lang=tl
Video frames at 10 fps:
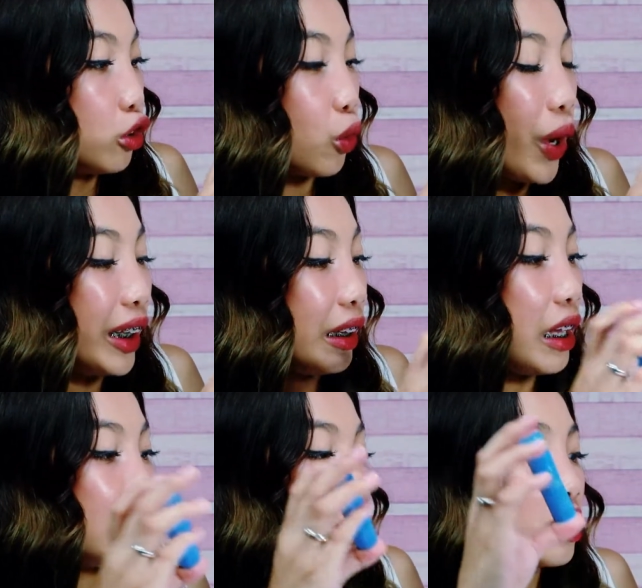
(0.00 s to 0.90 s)
so I
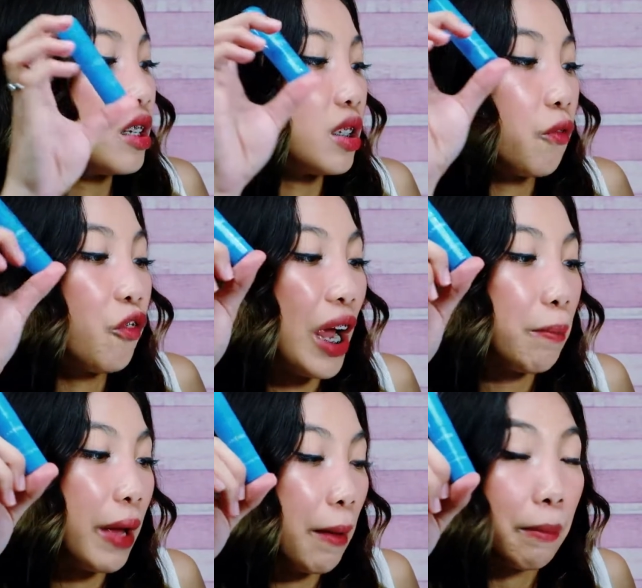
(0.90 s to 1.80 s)
think this is
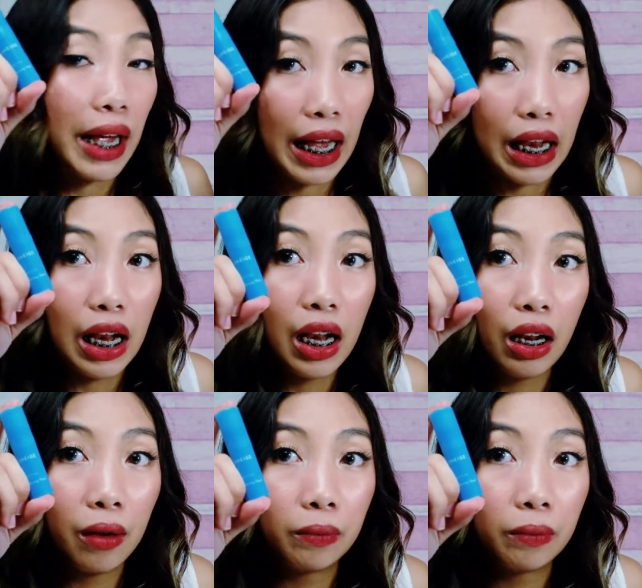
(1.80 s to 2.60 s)
5 ml